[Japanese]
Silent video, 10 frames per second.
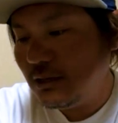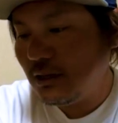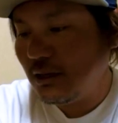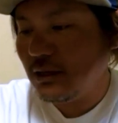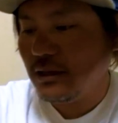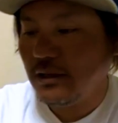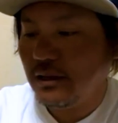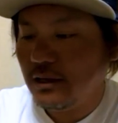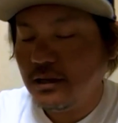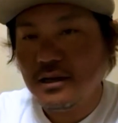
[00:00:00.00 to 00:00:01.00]

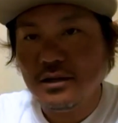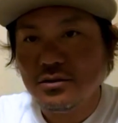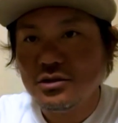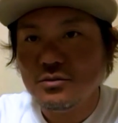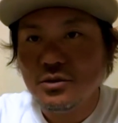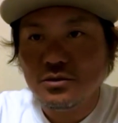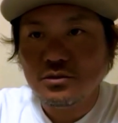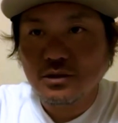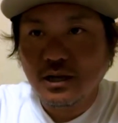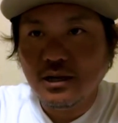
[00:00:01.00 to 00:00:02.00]
えー、ライトスモーク
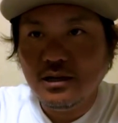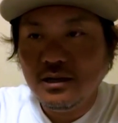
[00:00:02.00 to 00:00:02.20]
とか、